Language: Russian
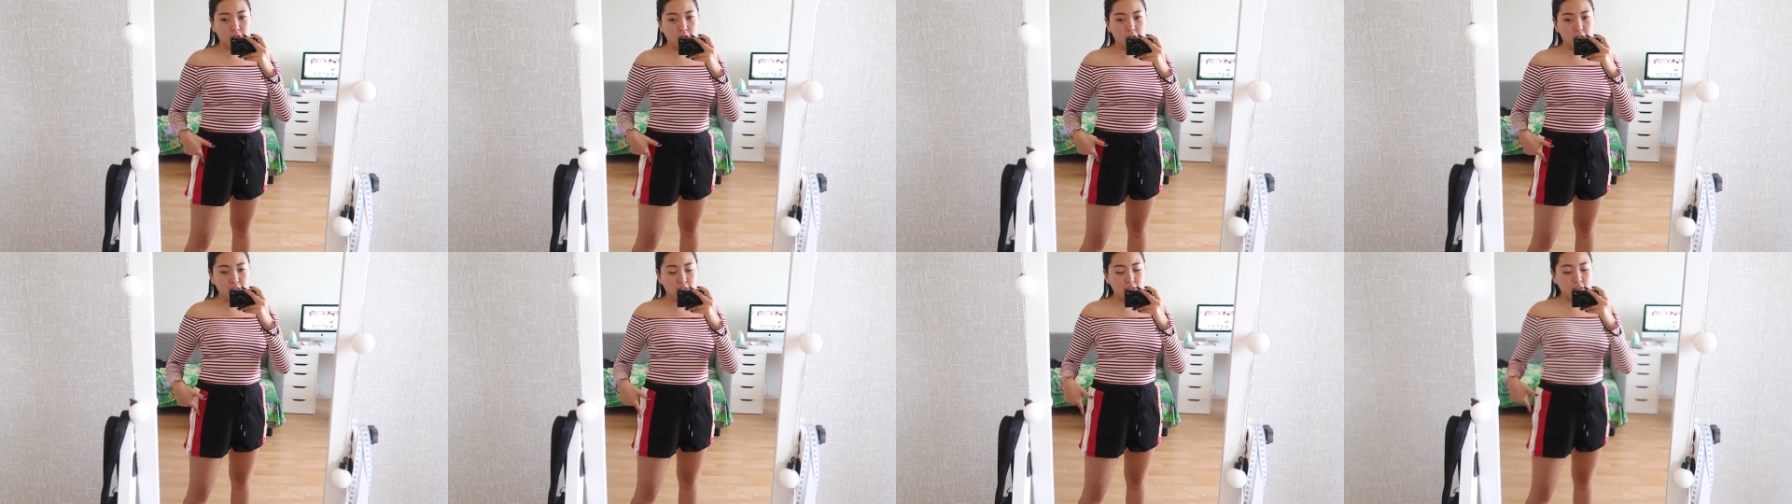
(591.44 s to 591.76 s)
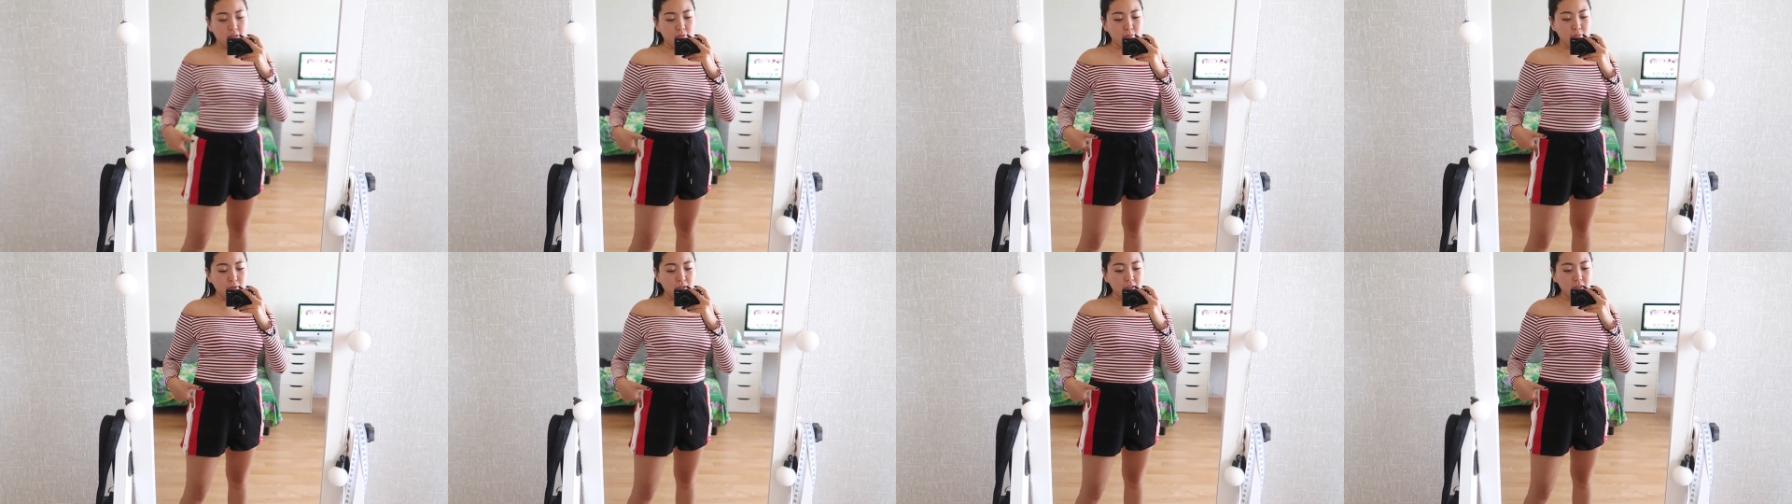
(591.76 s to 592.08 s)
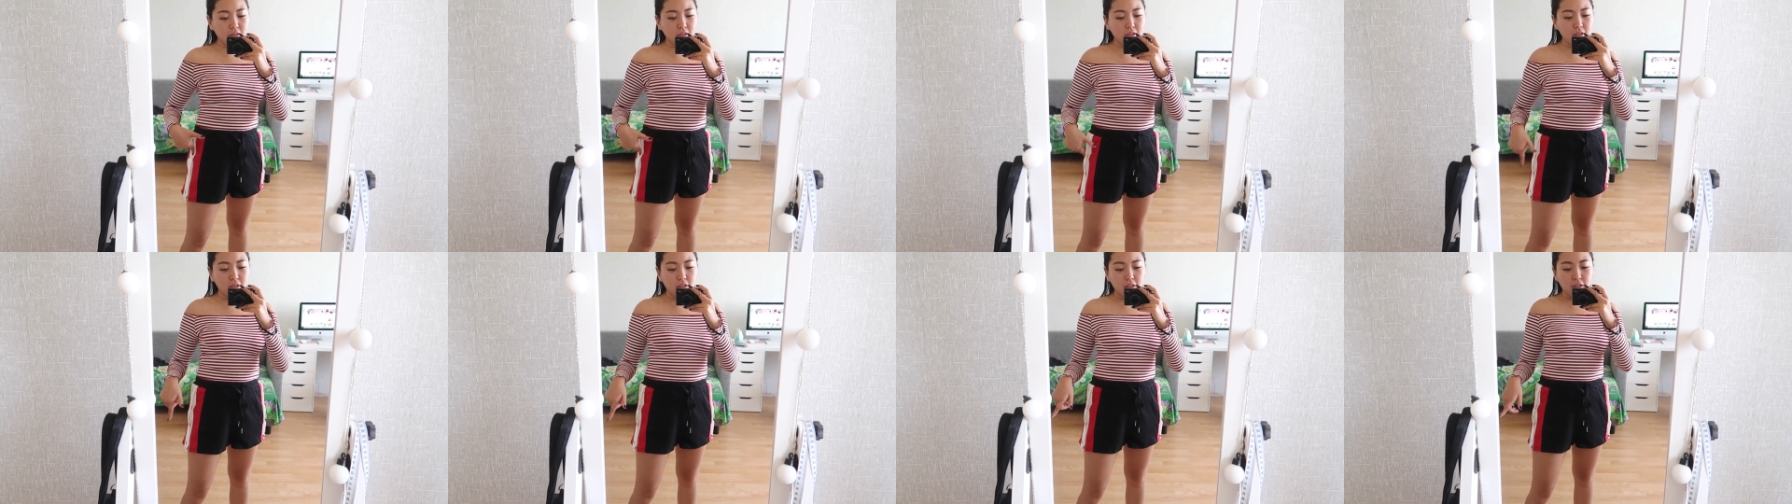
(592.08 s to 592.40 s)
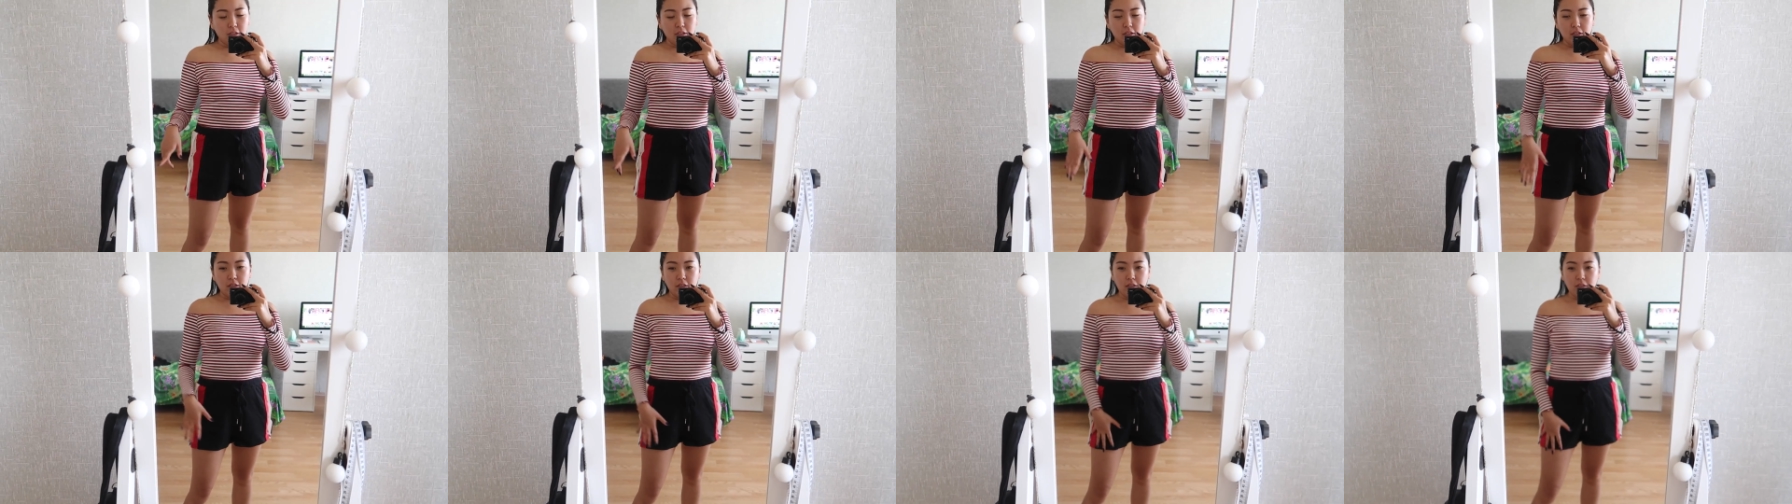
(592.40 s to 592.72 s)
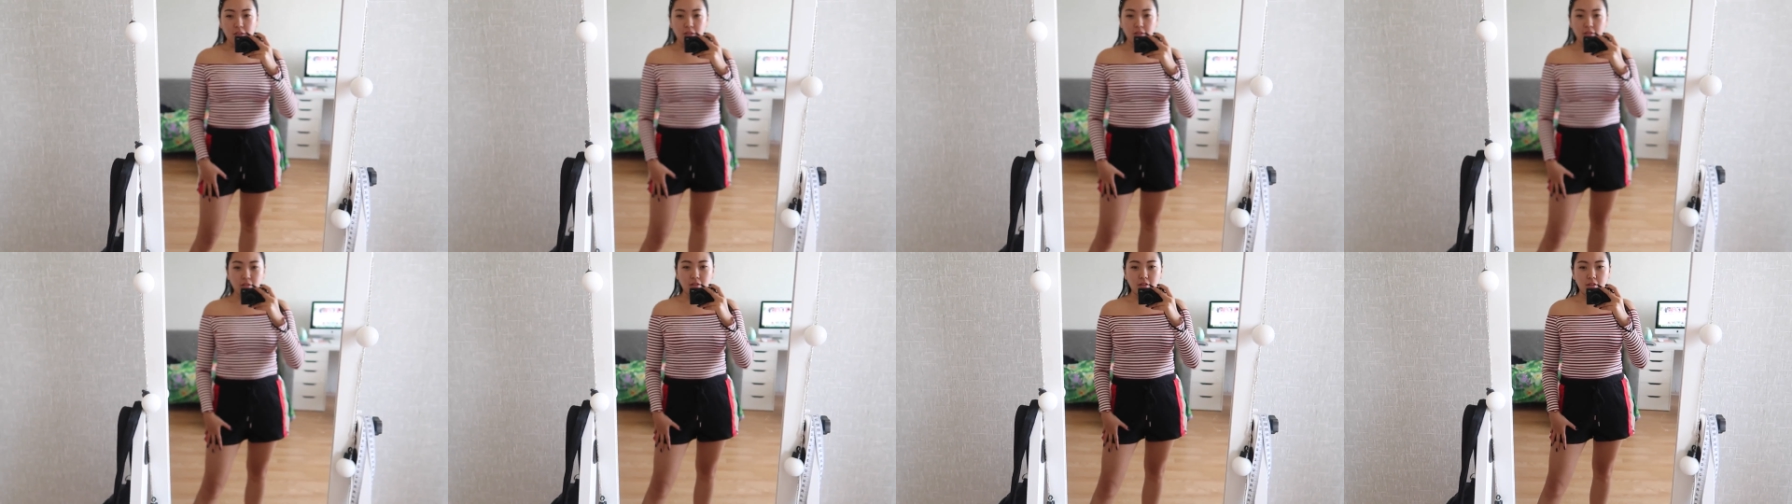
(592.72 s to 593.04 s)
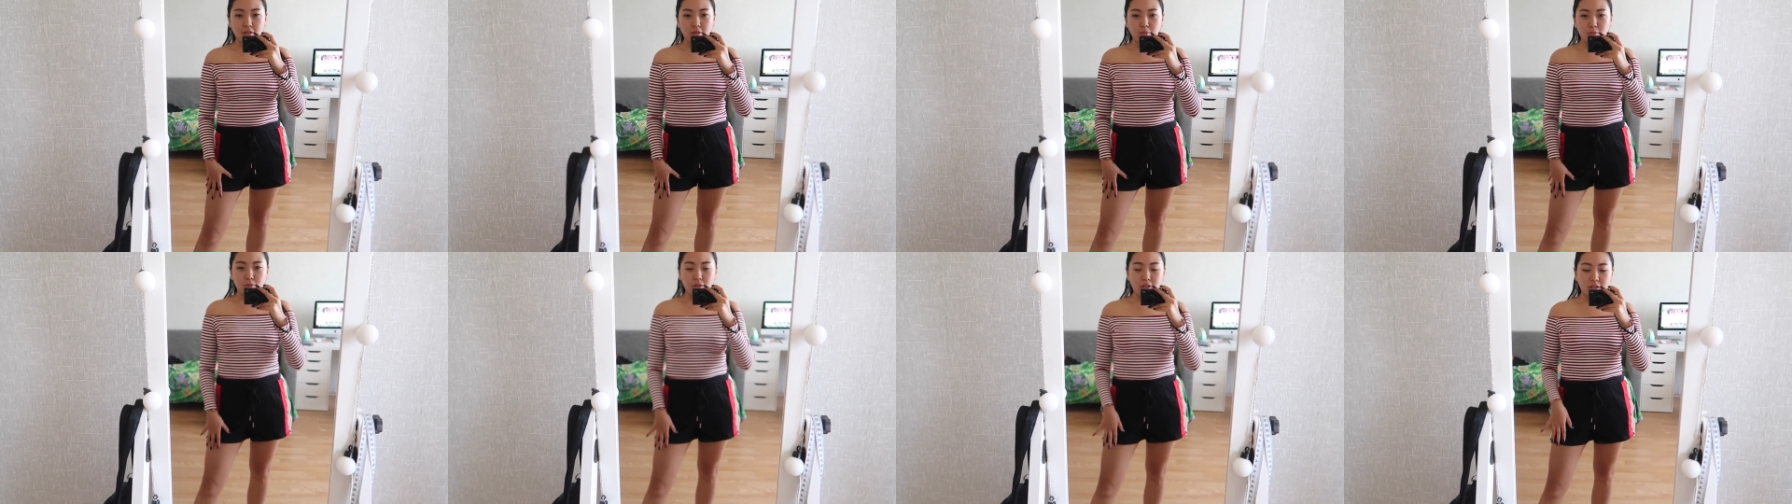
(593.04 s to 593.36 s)
красный, белый, и
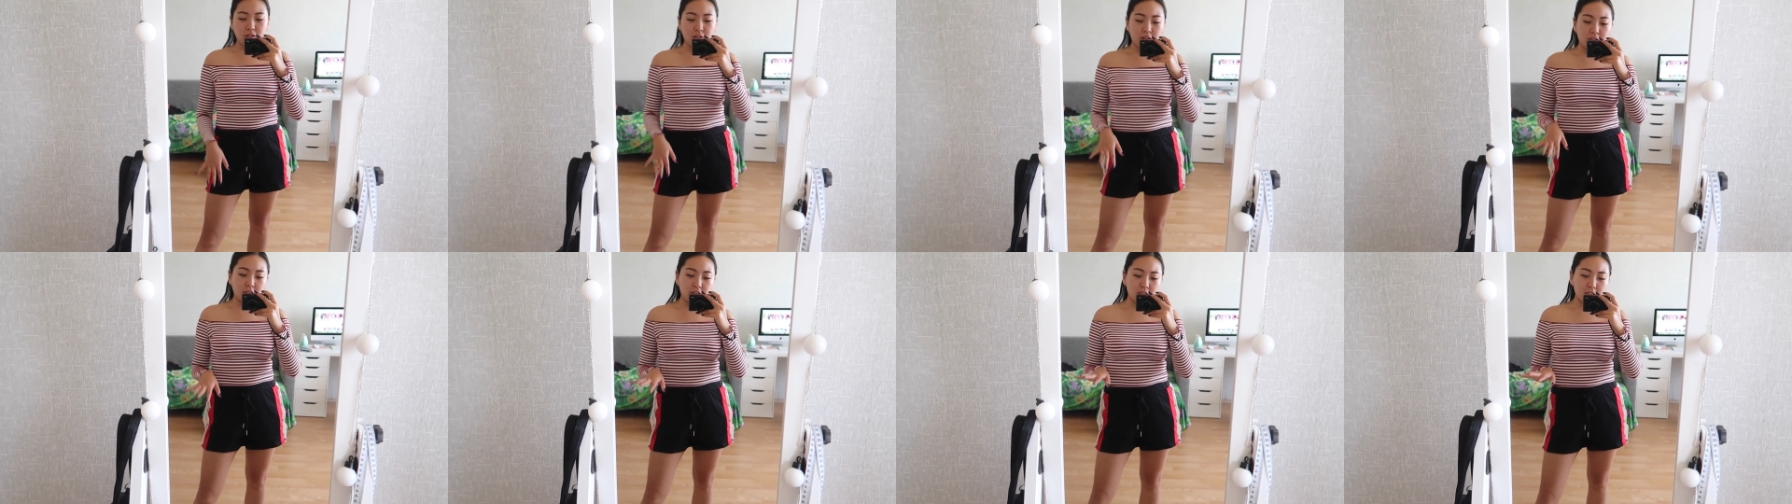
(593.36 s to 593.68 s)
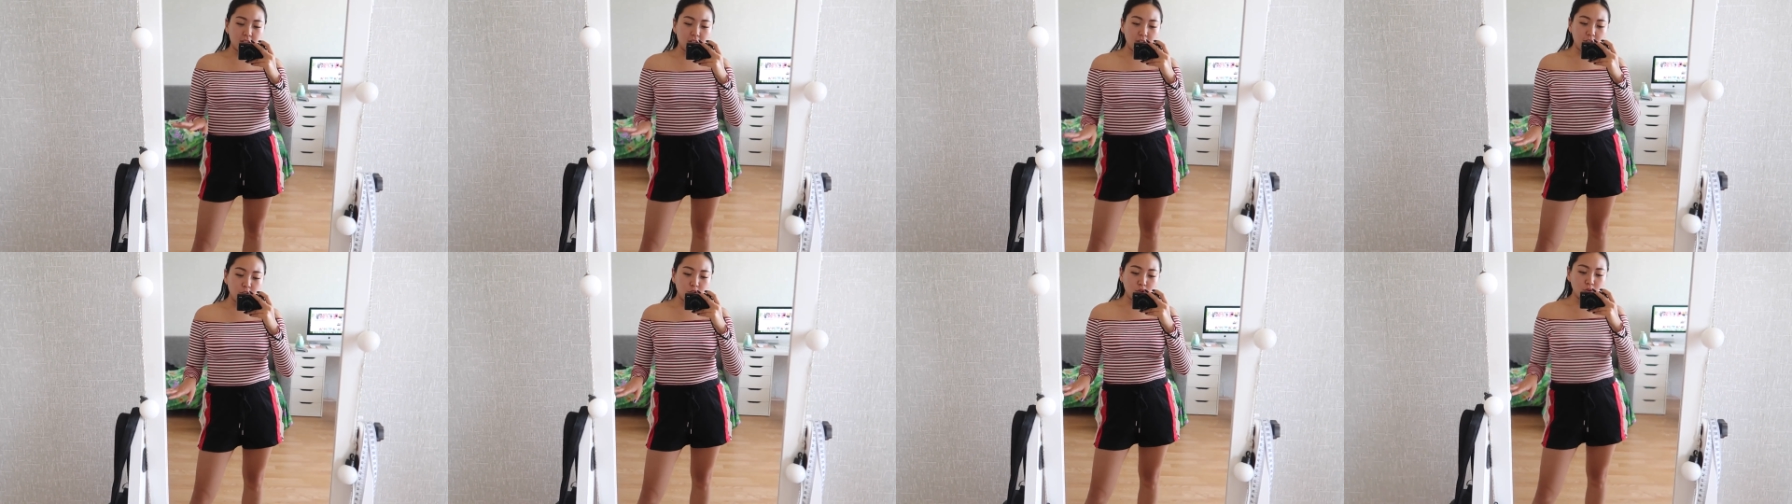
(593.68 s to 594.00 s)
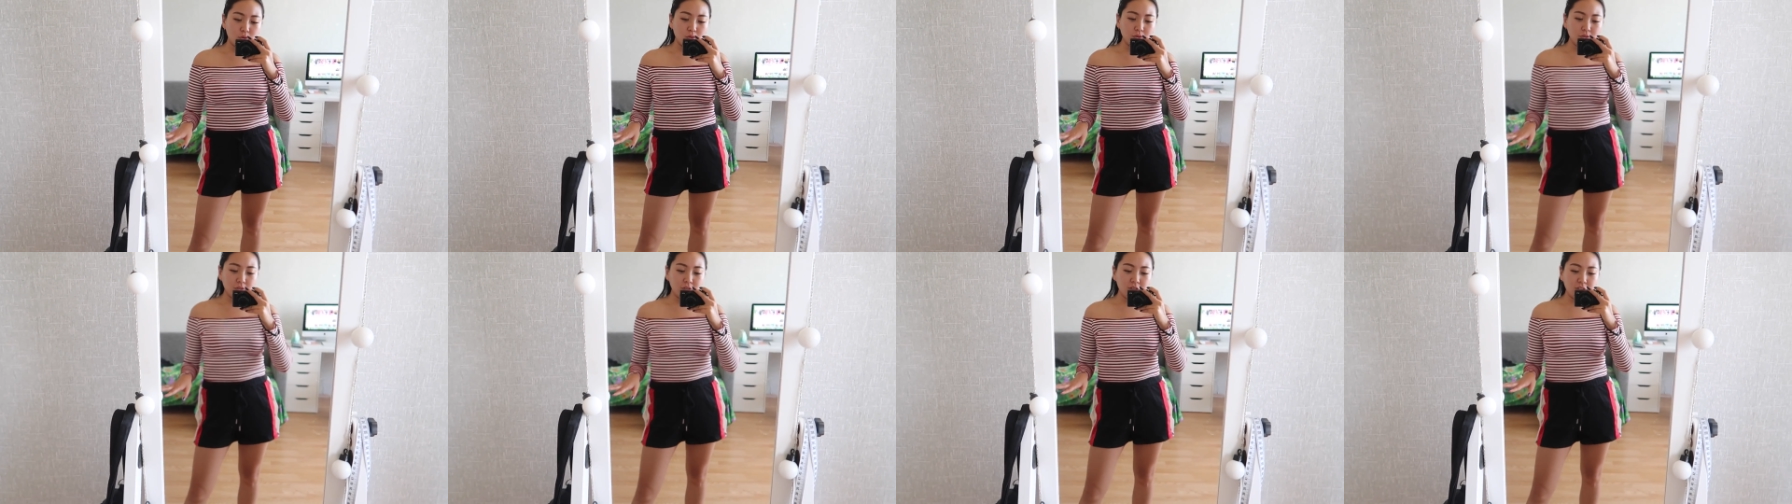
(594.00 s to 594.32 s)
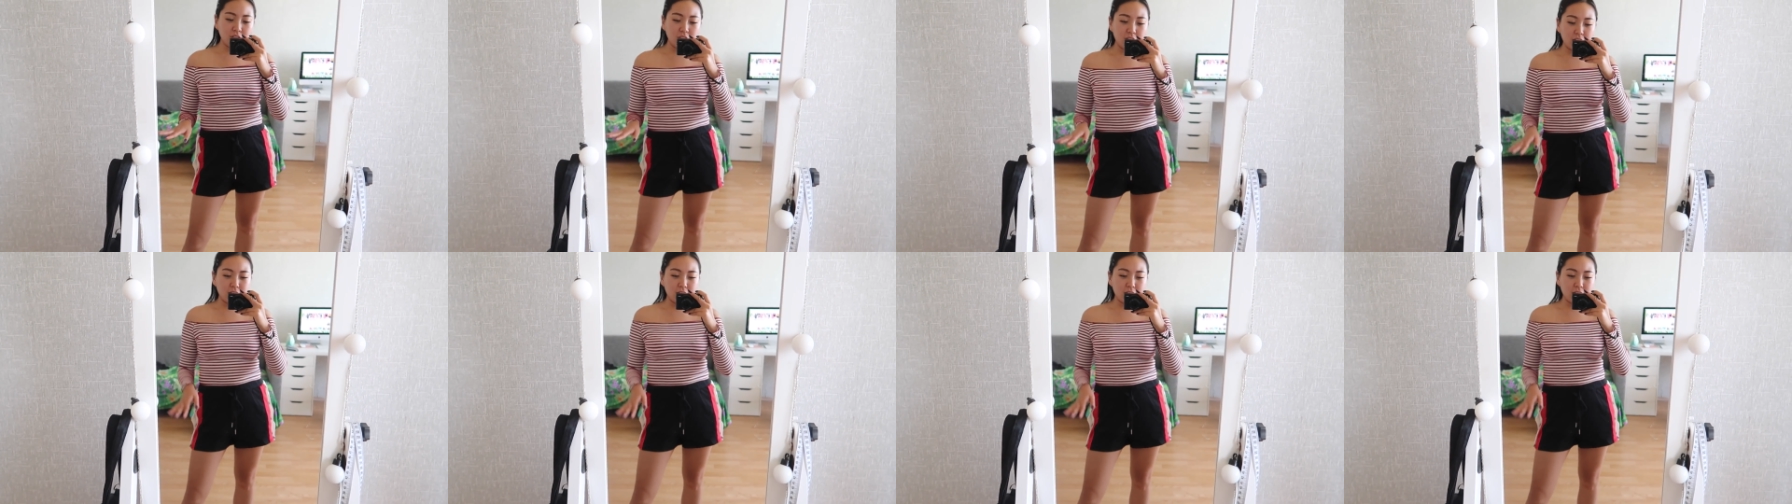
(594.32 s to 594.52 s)
они были как расклешенные,